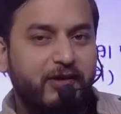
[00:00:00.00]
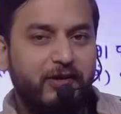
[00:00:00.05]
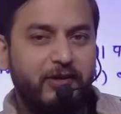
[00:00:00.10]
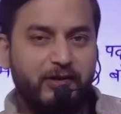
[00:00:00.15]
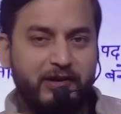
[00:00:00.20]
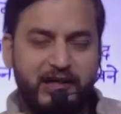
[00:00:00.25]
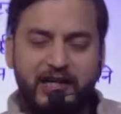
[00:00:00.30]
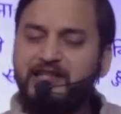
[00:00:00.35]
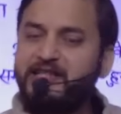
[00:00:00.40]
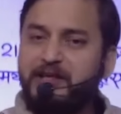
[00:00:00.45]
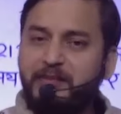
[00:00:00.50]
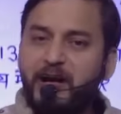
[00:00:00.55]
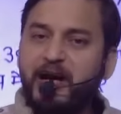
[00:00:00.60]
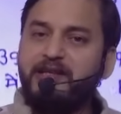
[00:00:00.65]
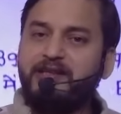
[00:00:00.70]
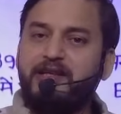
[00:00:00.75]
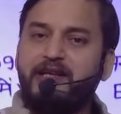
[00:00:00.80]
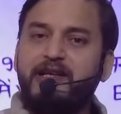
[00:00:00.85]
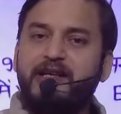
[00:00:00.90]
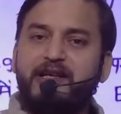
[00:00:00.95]
और अच्छी
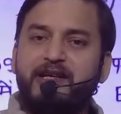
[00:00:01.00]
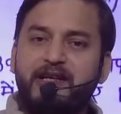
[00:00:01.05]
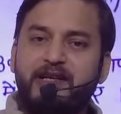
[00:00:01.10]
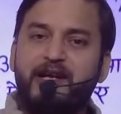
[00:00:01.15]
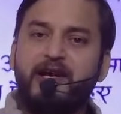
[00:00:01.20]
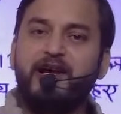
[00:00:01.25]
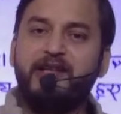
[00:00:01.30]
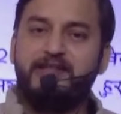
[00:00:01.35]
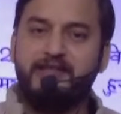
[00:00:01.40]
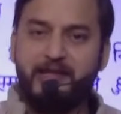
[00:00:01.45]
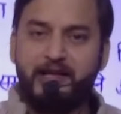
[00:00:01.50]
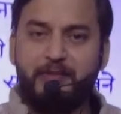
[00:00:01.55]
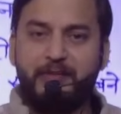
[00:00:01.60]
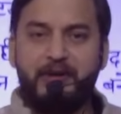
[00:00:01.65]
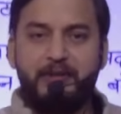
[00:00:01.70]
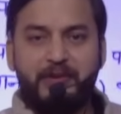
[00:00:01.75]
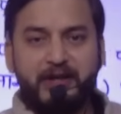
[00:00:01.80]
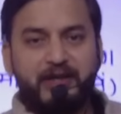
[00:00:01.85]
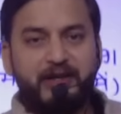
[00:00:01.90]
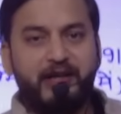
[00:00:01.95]
बात है कि नया
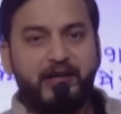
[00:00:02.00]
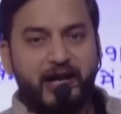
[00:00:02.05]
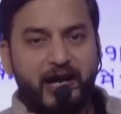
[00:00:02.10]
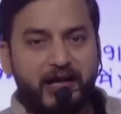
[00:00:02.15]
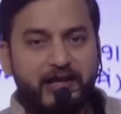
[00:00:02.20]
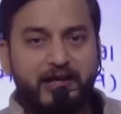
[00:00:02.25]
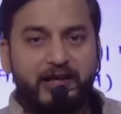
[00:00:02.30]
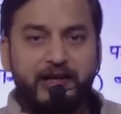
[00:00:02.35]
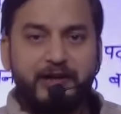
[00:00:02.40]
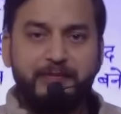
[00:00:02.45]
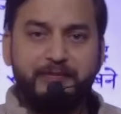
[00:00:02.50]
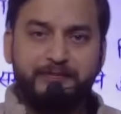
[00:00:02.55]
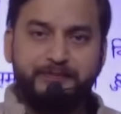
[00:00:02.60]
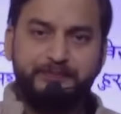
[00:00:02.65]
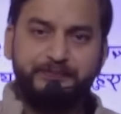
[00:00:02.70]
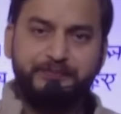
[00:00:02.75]
चेयरमैन बनकर आई है